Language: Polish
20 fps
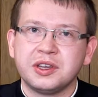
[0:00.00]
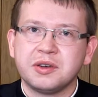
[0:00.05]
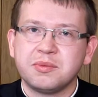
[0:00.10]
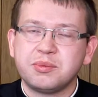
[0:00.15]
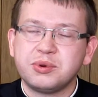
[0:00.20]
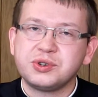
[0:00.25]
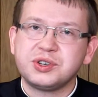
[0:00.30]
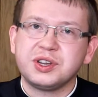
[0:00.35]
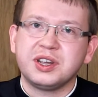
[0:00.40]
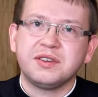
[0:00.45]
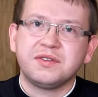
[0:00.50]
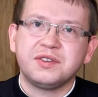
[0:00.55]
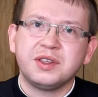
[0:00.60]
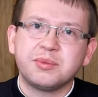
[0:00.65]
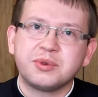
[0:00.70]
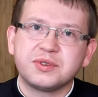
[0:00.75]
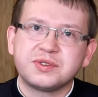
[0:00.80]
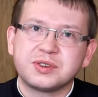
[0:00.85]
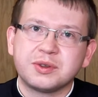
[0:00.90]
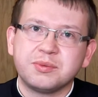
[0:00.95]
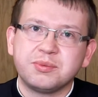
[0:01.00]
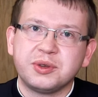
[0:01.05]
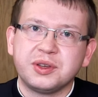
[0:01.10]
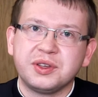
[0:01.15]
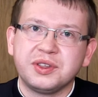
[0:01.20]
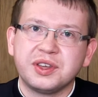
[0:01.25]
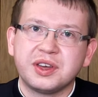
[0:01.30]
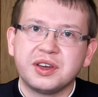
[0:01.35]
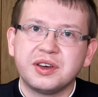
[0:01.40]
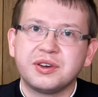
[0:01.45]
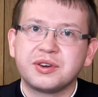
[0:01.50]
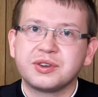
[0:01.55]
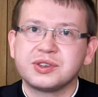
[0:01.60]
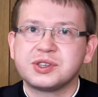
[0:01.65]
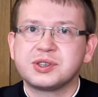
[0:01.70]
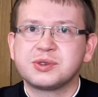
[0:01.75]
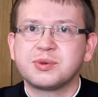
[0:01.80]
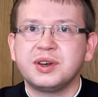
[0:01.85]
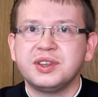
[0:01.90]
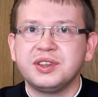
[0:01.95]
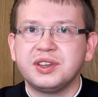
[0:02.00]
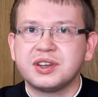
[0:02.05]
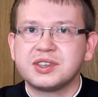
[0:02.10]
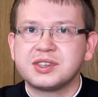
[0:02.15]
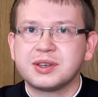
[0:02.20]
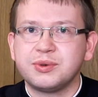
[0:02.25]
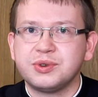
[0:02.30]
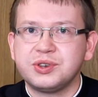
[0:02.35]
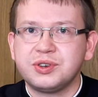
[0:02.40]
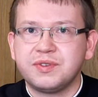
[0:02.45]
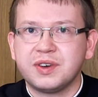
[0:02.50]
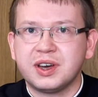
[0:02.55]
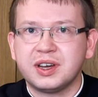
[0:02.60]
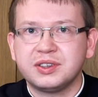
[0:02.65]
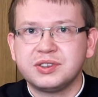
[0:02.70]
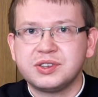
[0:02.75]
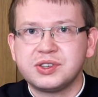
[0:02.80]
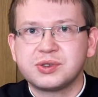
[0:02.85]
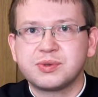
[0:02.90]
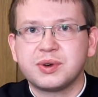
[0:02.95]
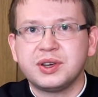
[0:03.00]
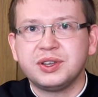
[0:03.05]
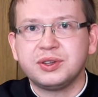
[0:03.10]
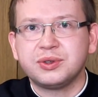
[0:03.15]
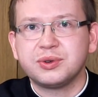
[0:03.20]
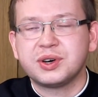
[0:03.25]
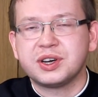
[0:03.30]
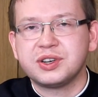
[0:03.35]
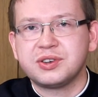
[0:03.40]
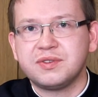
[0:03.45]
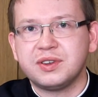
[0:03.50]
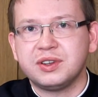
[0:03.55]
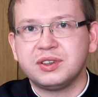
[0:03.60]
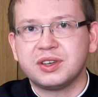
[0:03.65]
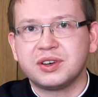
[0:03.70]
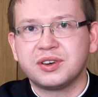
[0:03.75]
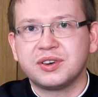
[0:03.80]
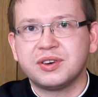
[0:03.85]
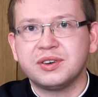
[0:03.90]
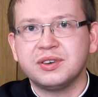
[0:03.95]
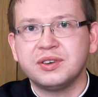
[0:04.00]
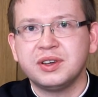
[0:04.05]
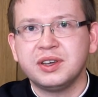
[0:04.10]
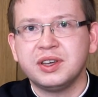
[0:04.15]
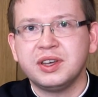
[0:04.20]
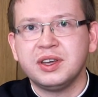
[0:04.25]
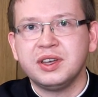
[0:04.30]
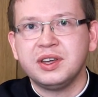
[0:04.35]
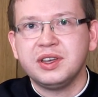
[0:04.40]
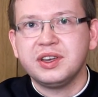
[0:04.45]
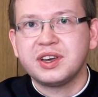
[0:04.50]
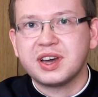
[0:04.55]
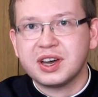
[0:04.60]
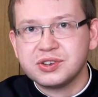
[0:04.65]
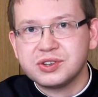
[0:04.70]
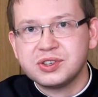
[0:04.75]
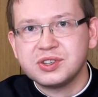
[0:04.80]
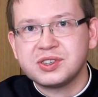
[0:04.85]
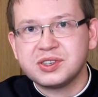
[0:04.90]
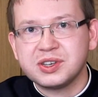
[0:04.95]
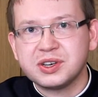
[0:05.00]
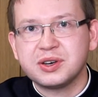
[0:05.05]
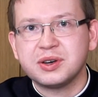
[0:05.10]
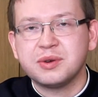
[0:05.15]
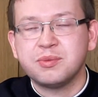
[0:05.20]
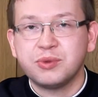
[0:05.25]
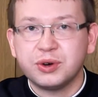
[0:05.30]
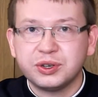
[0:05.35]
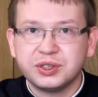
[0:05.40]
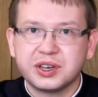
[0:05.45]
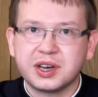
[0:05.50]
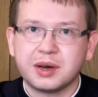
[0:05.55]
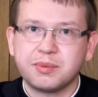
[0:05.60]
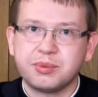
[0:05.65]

Później w niebo wstąpienie, rozesłanie na cały świat, zesłanie Ducha Świętego. I każdy z tych młodych